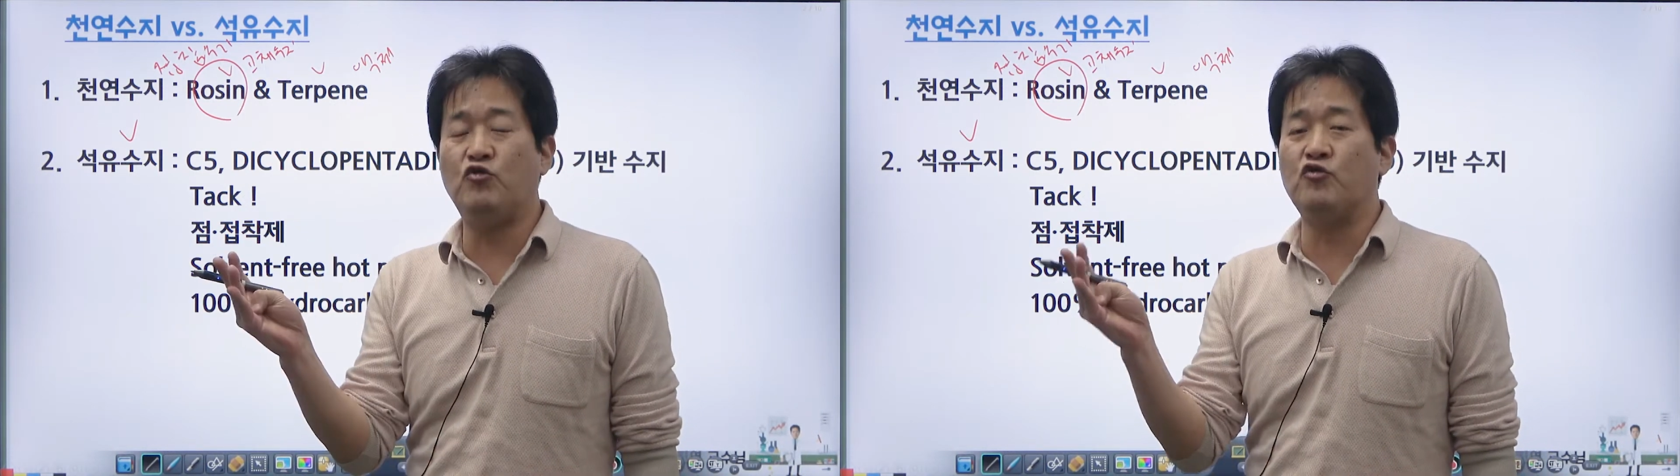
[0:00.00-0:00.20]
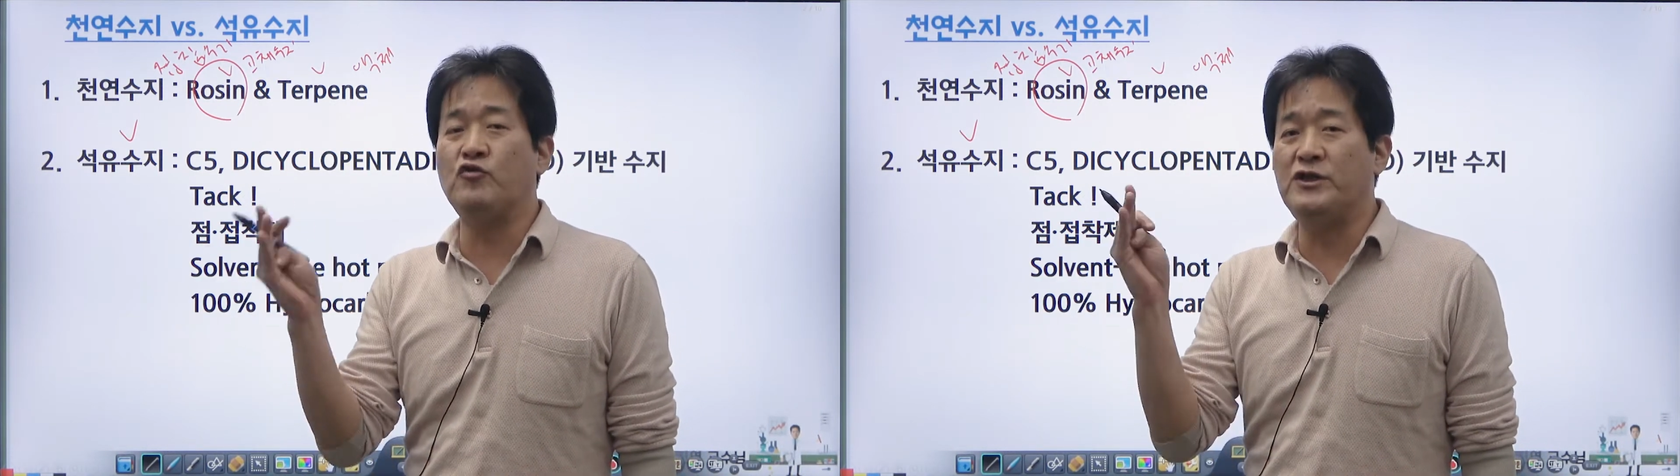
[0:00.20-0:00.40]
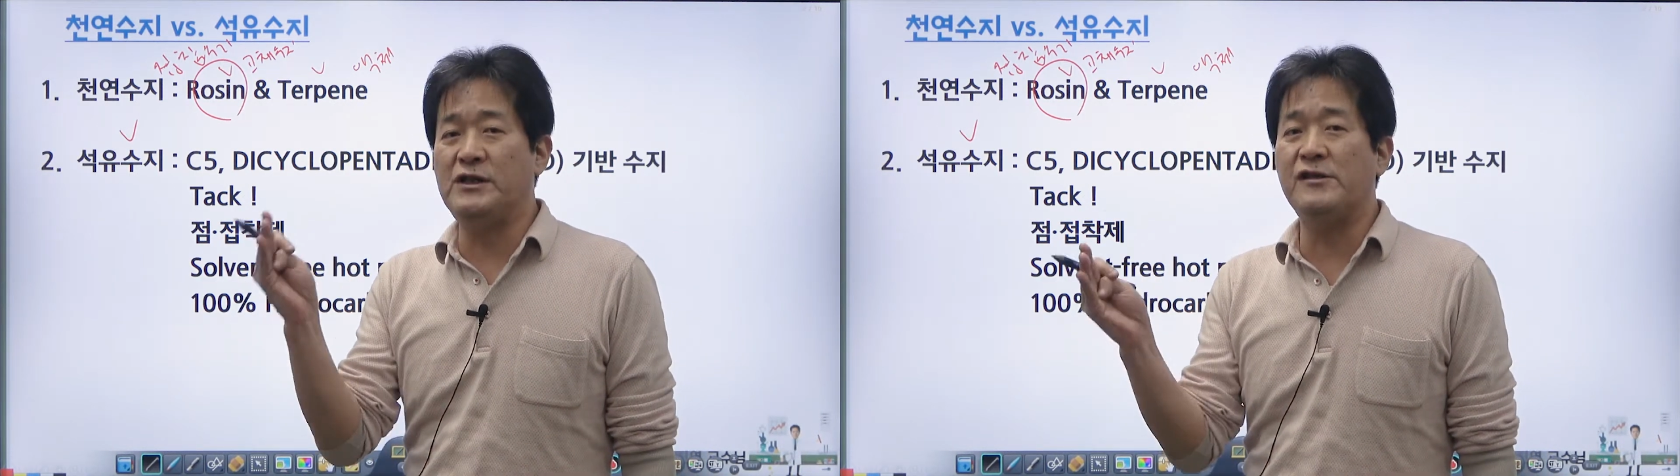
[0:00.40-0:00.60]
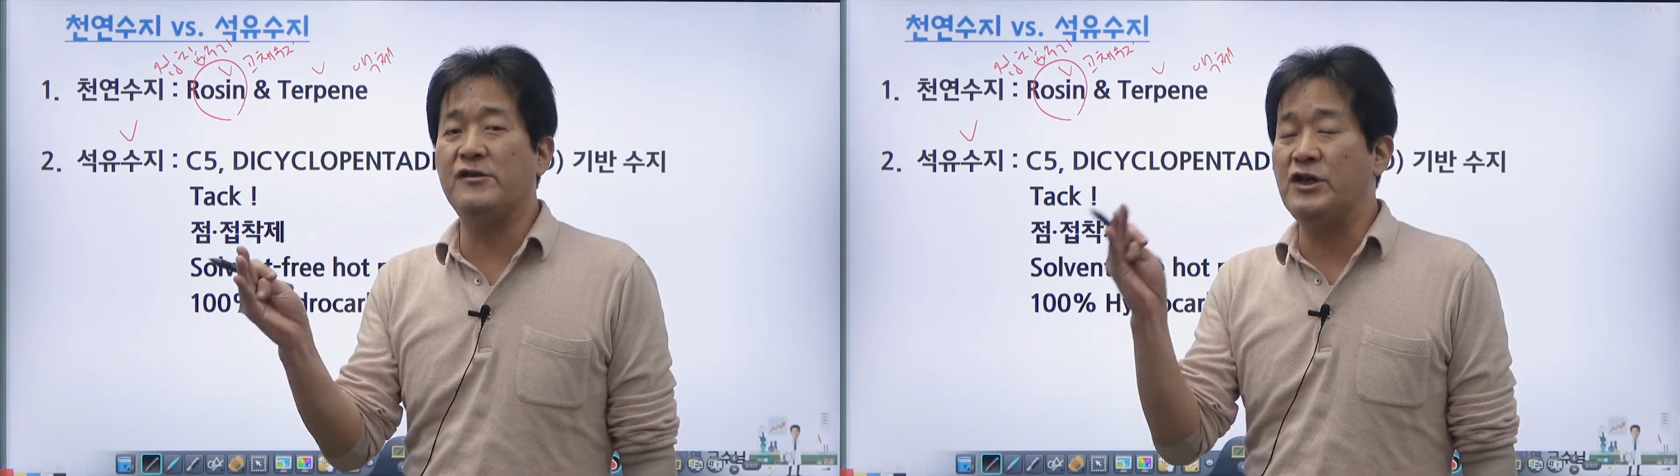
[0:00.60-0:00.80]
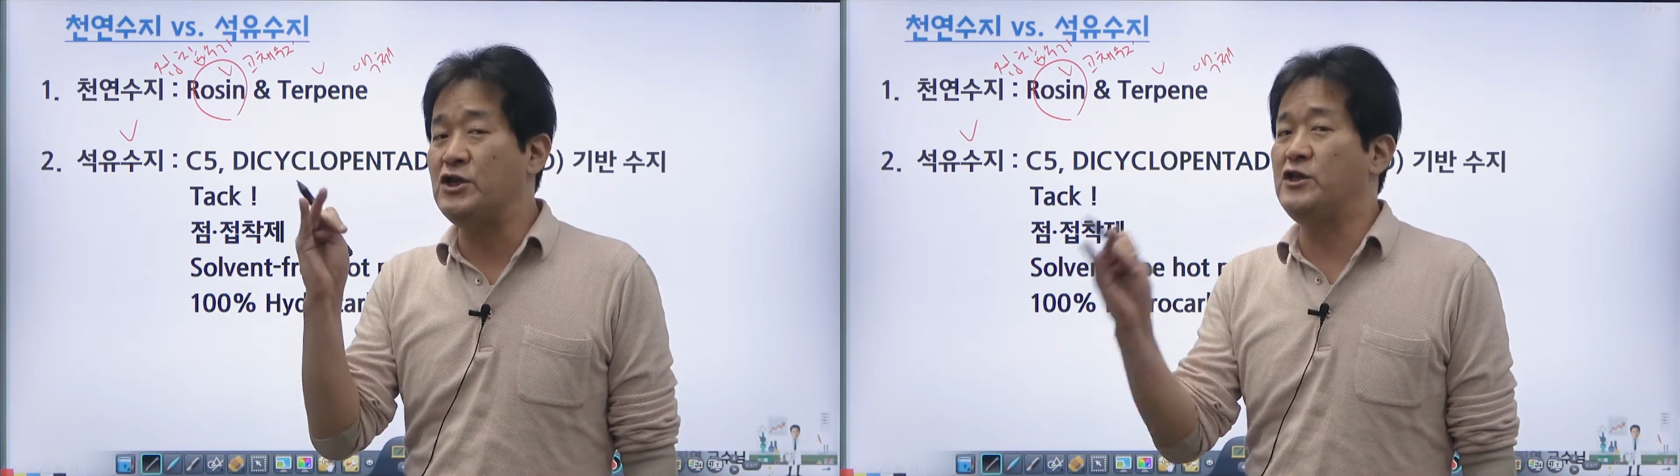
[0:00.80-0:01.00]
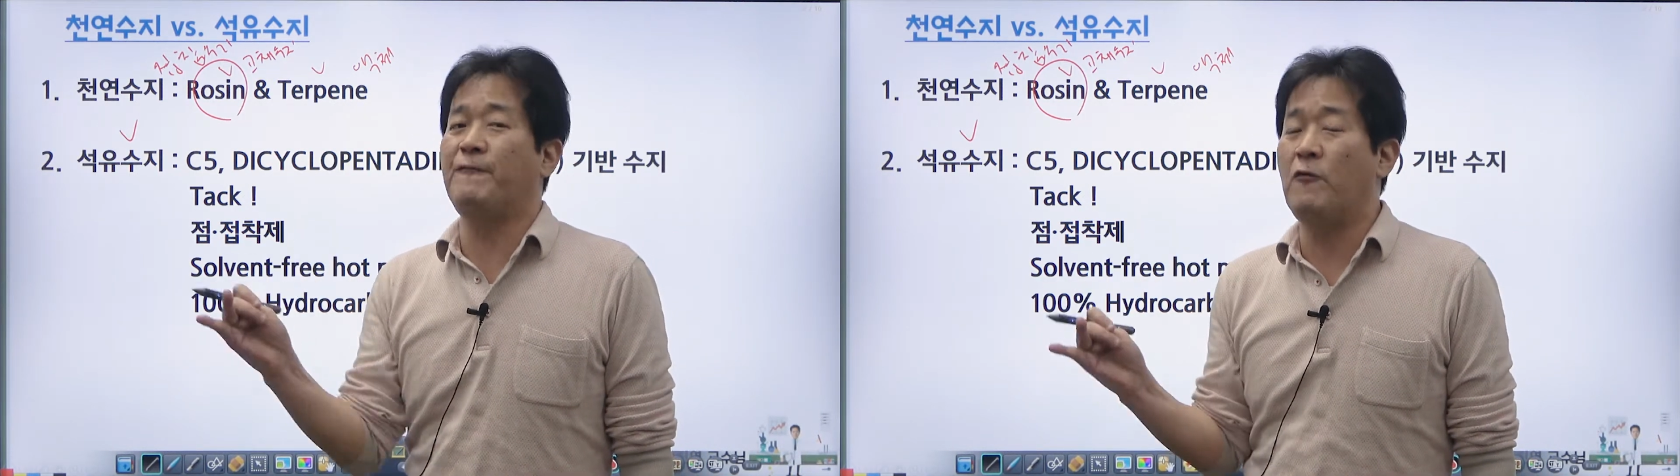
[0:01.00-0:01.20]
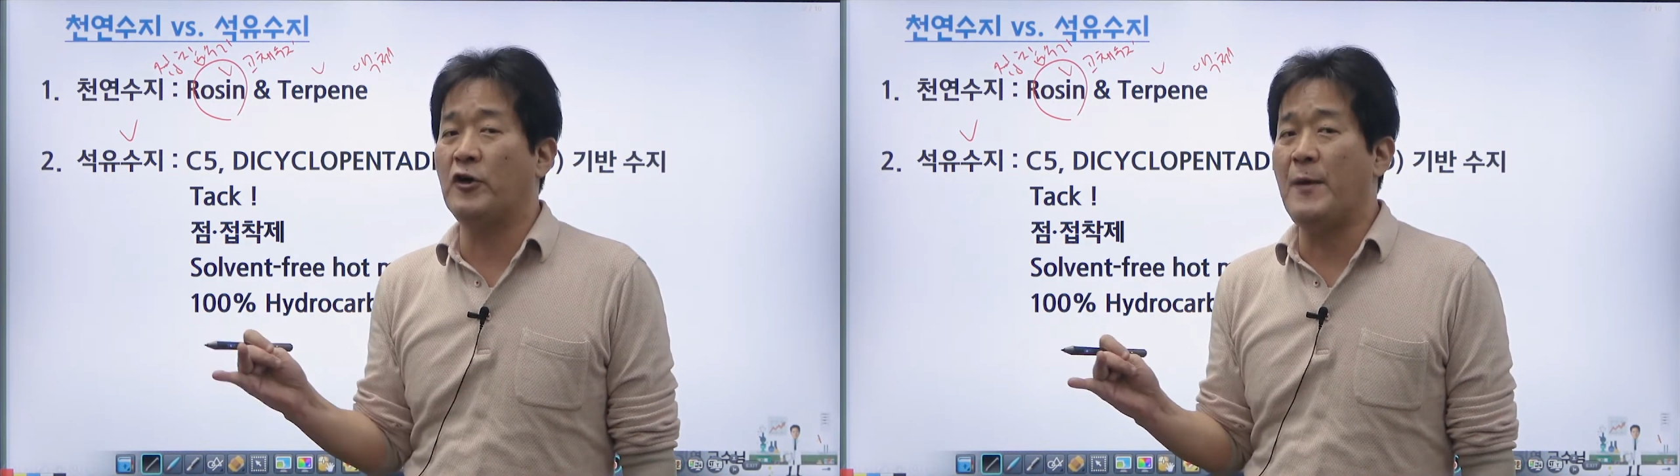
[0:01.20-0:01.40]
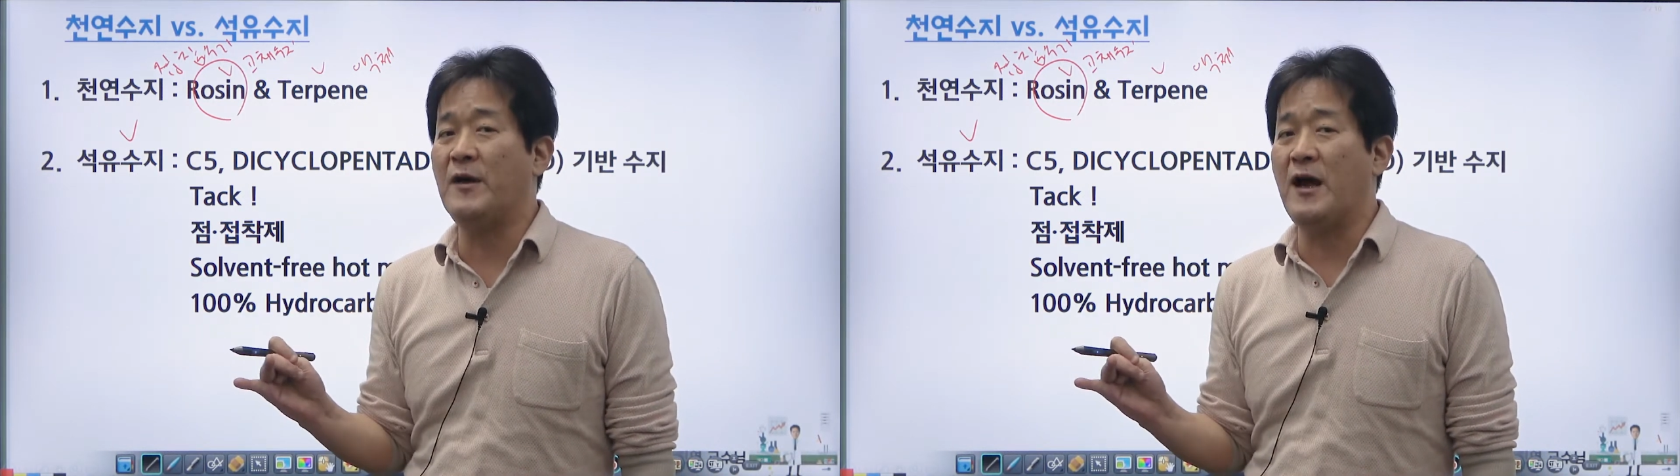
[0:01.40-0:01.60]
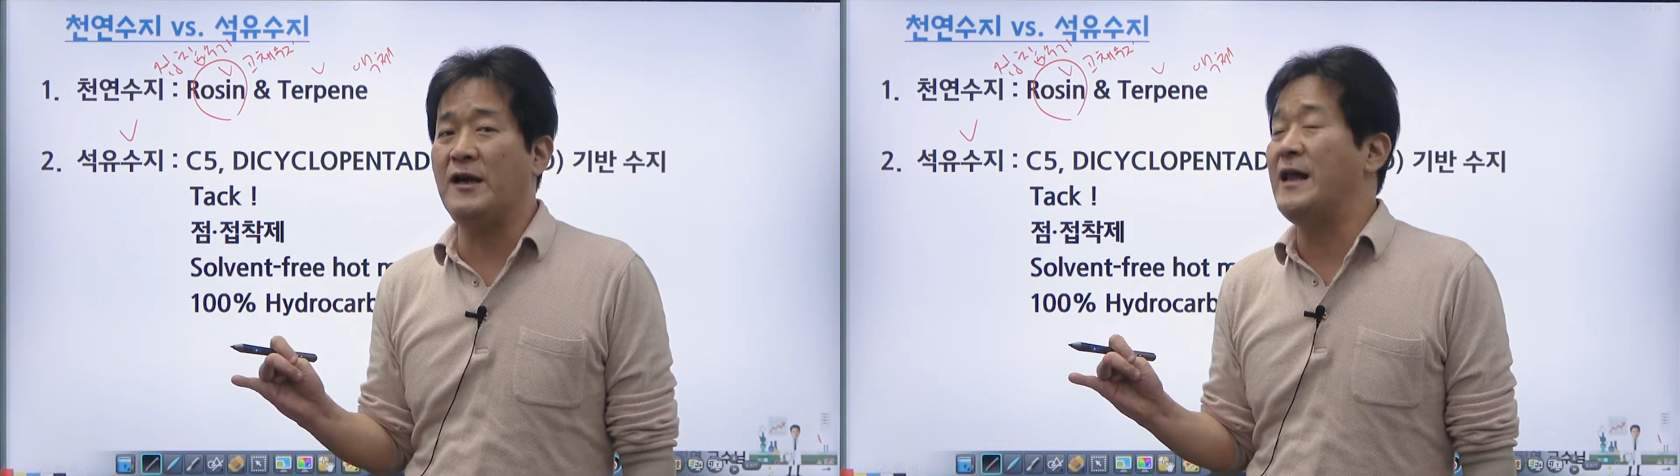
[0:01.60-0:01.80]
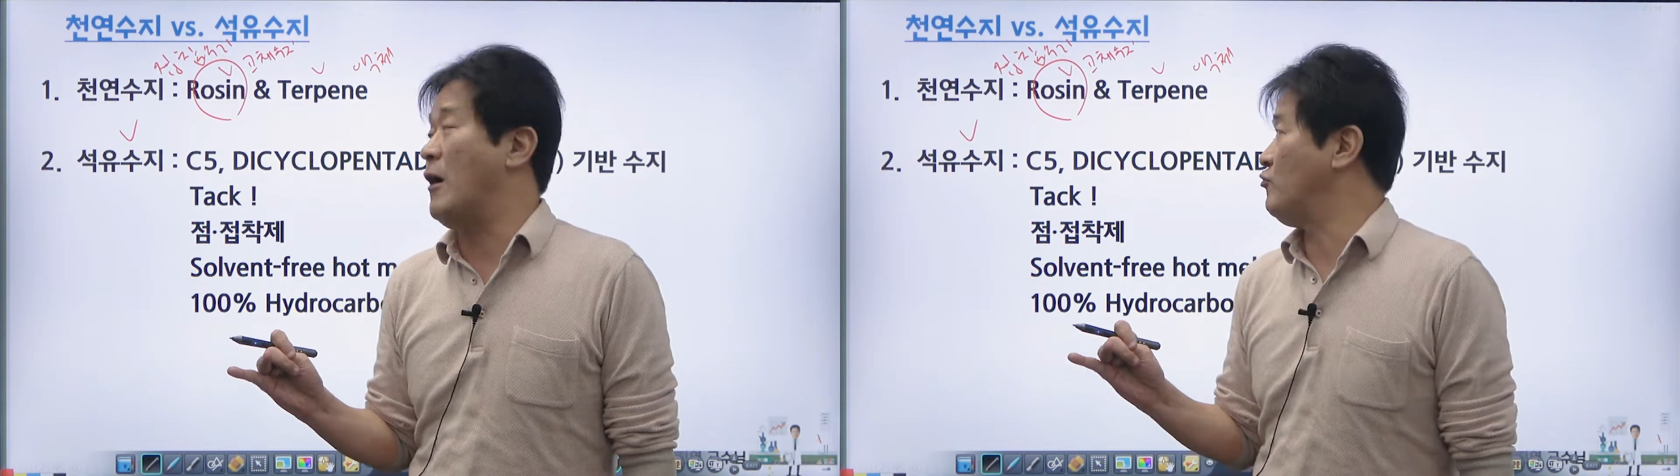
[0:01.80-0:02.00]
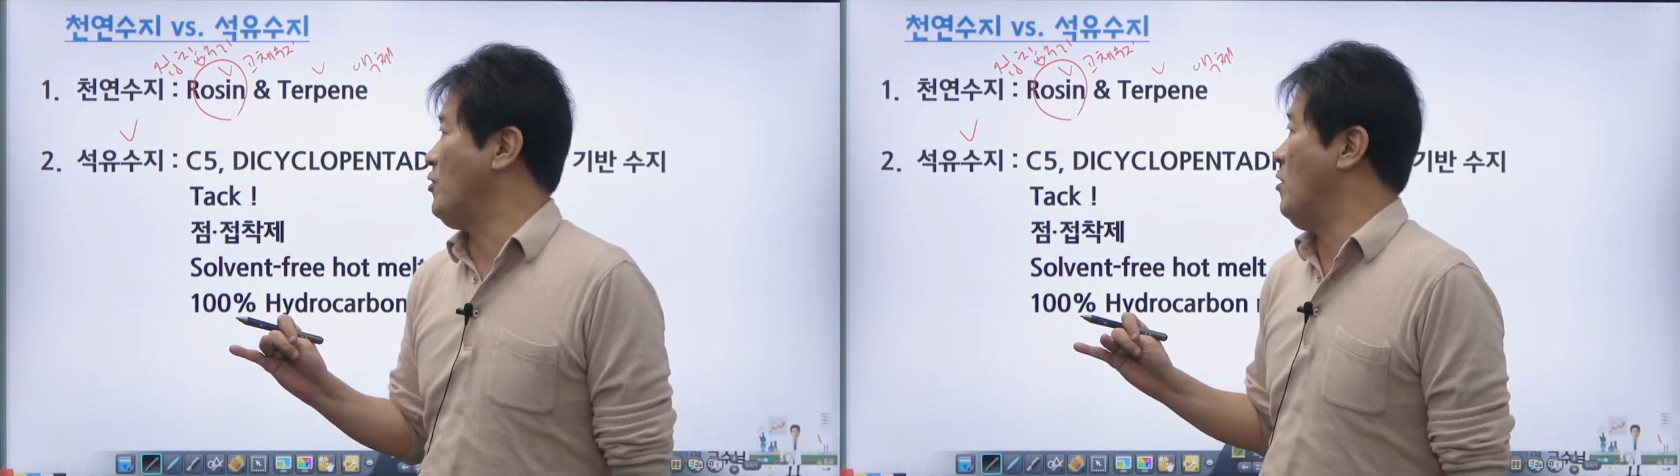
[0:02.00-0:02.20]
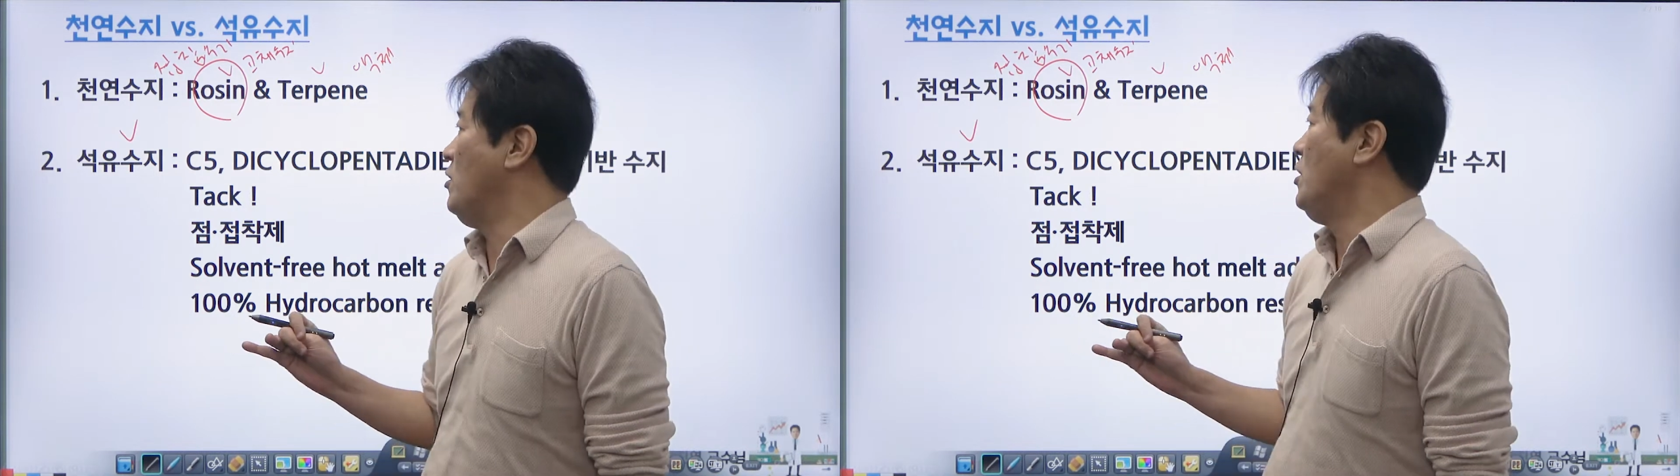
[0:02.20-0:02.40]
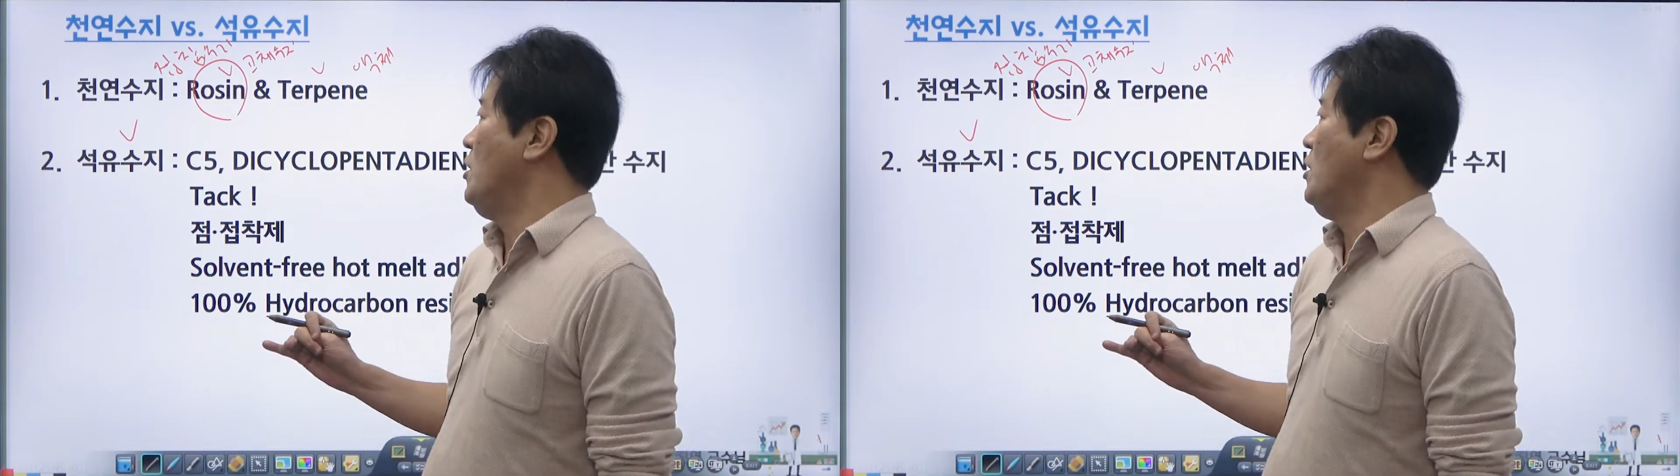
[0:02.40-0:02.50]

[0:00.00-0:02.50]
C3, C4 케미칼이 나오고요.